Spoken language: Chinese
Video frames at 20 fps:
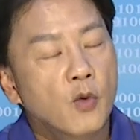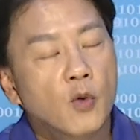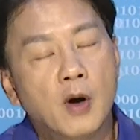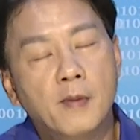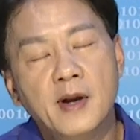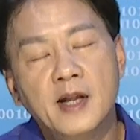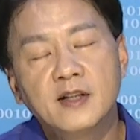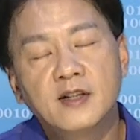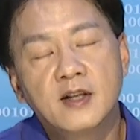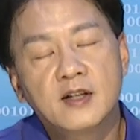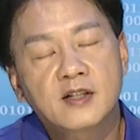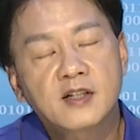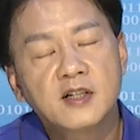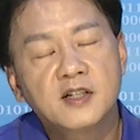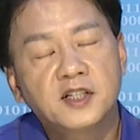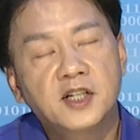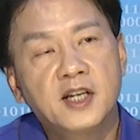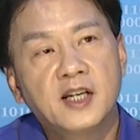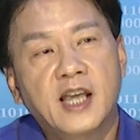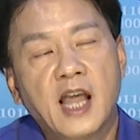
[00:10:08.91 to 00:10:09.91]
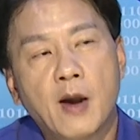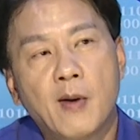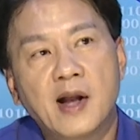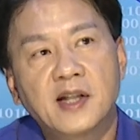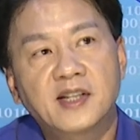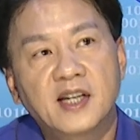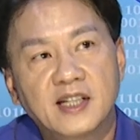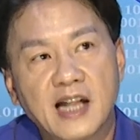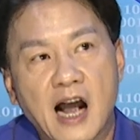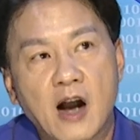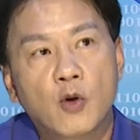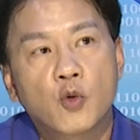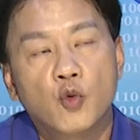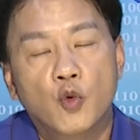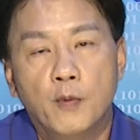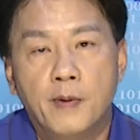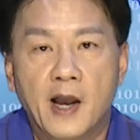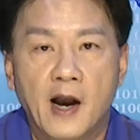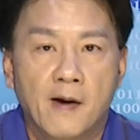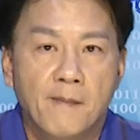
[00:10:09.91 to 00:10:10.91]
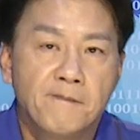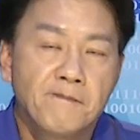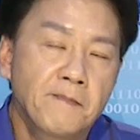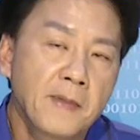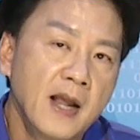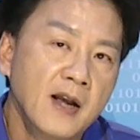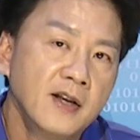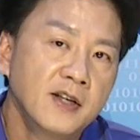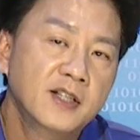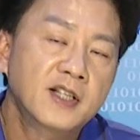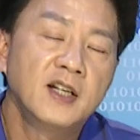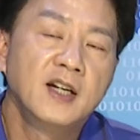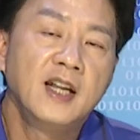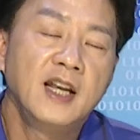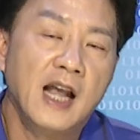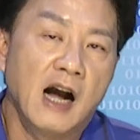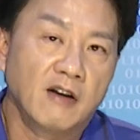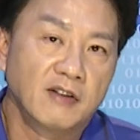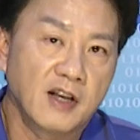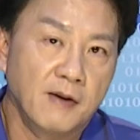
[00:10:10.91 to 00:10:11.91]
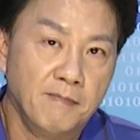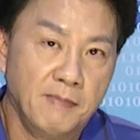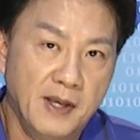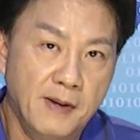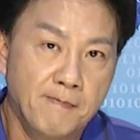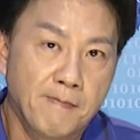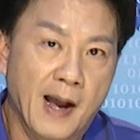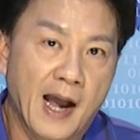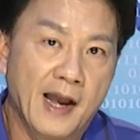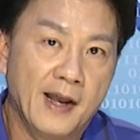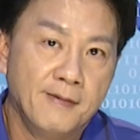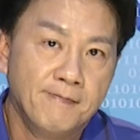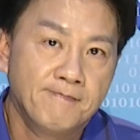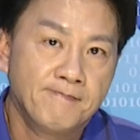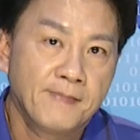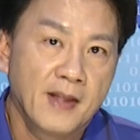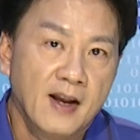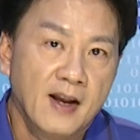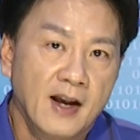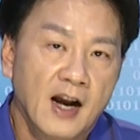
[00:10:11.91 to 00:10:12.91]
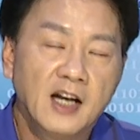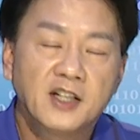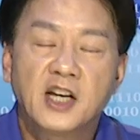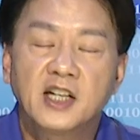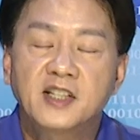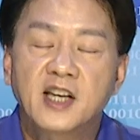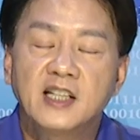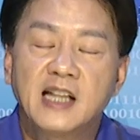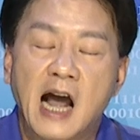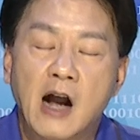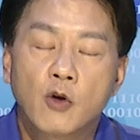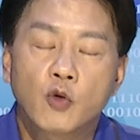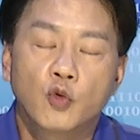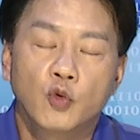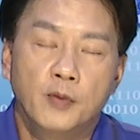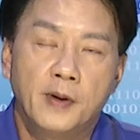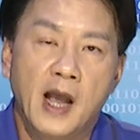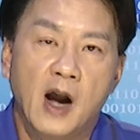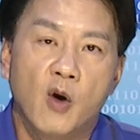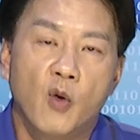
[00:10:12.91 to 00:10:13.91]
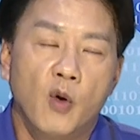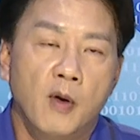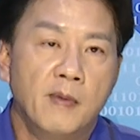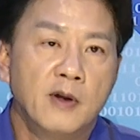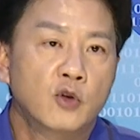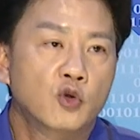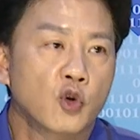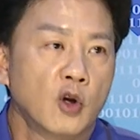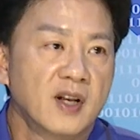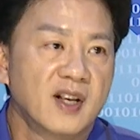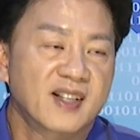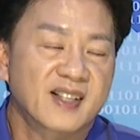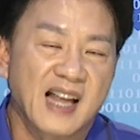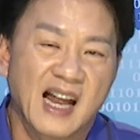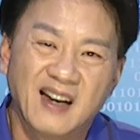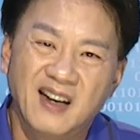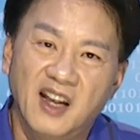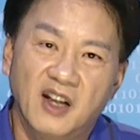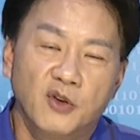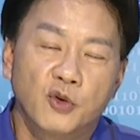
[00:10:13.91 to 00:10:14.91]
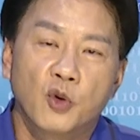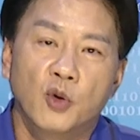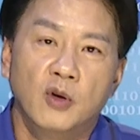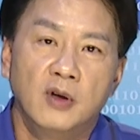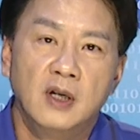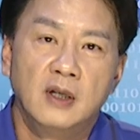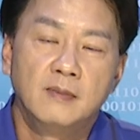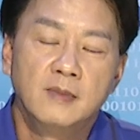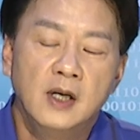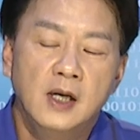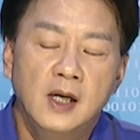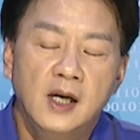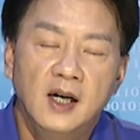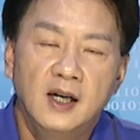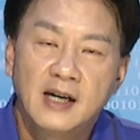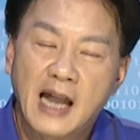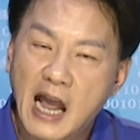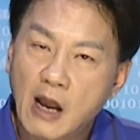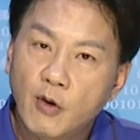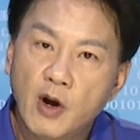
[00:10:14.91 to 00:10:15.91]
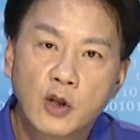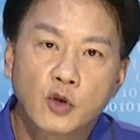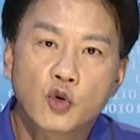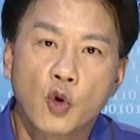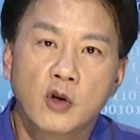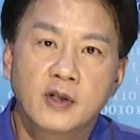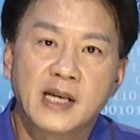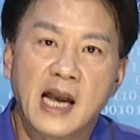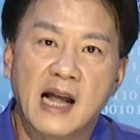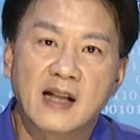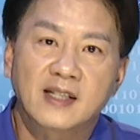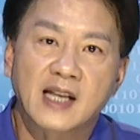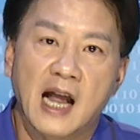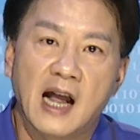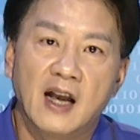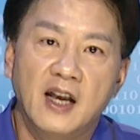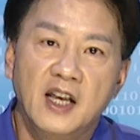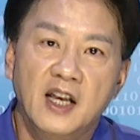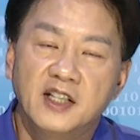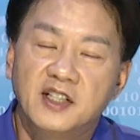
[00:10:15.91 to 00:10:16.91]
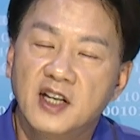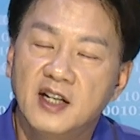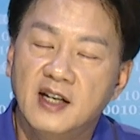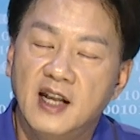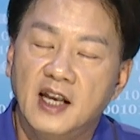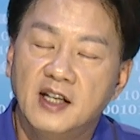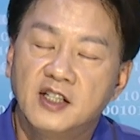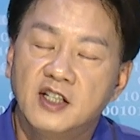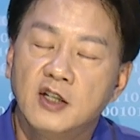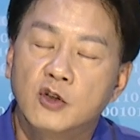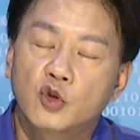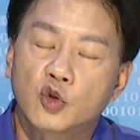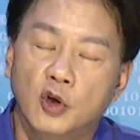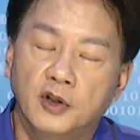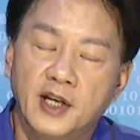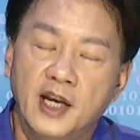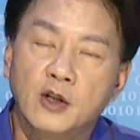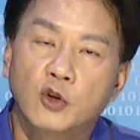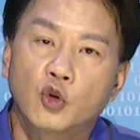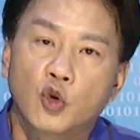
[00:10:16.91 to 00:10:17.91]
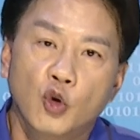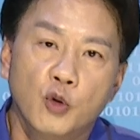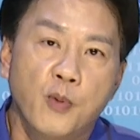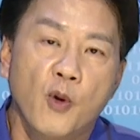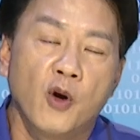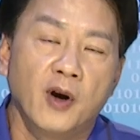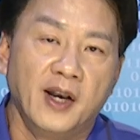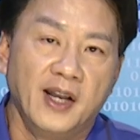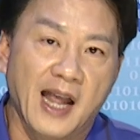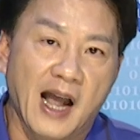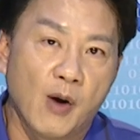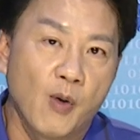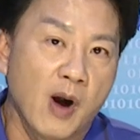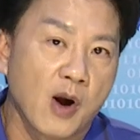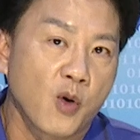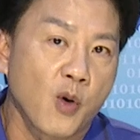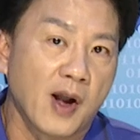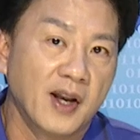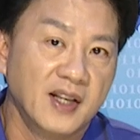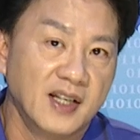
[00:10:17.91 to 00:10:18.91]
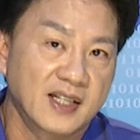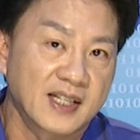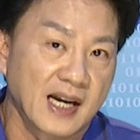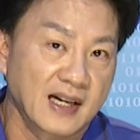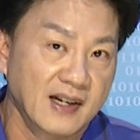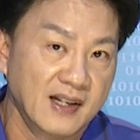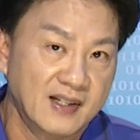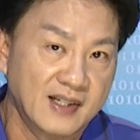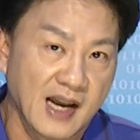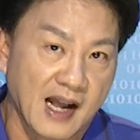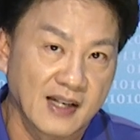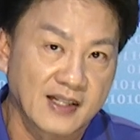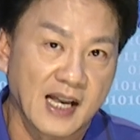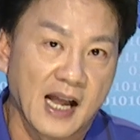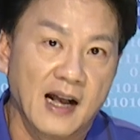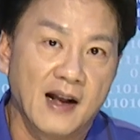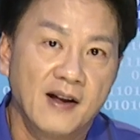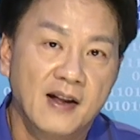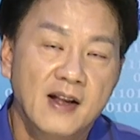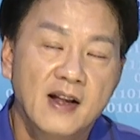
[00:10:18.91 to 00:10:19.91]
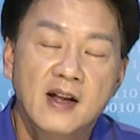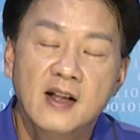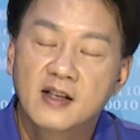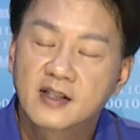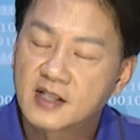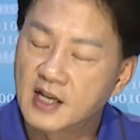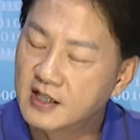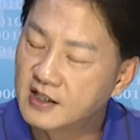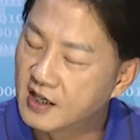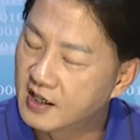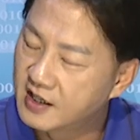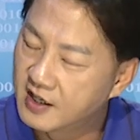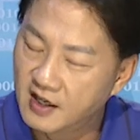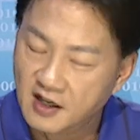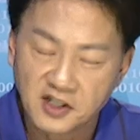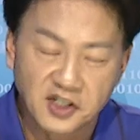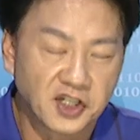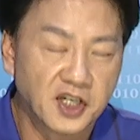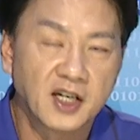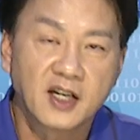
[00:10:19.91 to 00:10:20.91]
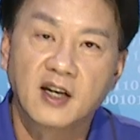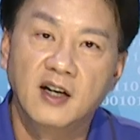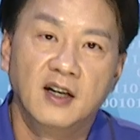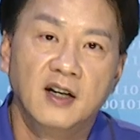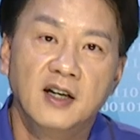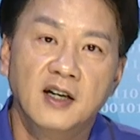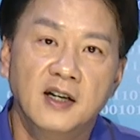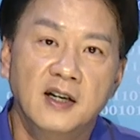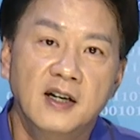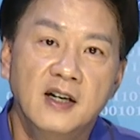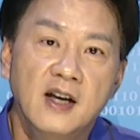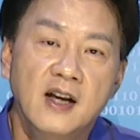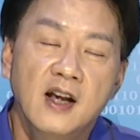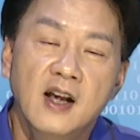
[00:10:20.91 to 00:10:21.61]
我们四星 KY 这张股票是利好的名牌，而且这张股票我们做了三年多了，来回做价差已经累积，昨天突破两万块以上的价差，真的可喜可贺。